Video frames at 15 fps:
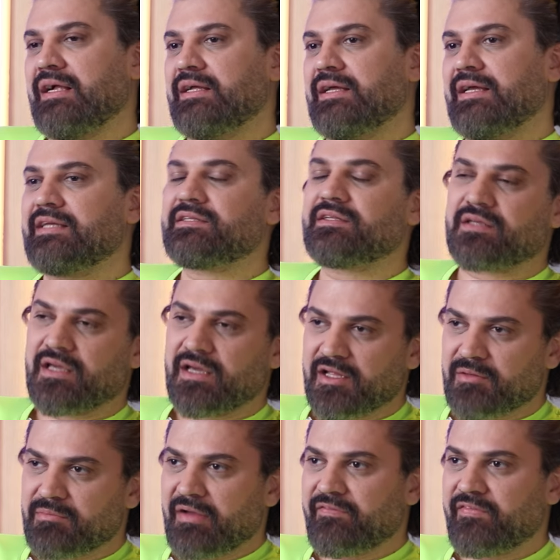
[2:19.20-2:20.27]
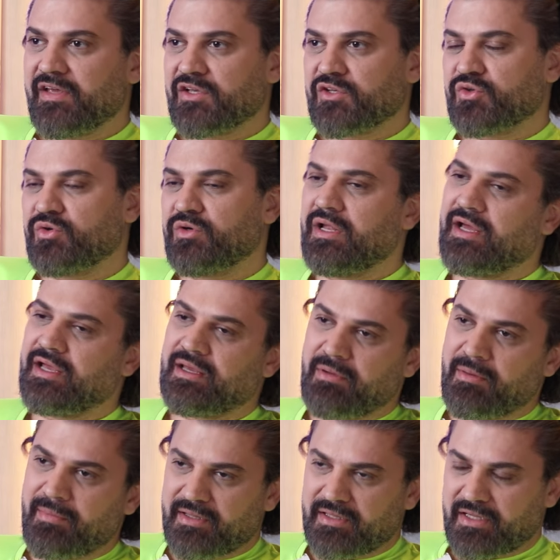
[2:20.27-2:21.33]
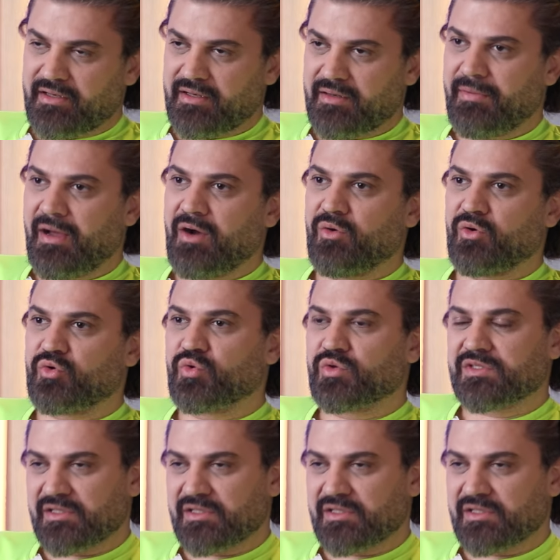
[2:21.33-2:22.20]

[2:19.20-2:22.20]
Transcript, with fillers: اتيكيت آه، ما فيها ذوق لا هي ببعد عنها بحاول اكون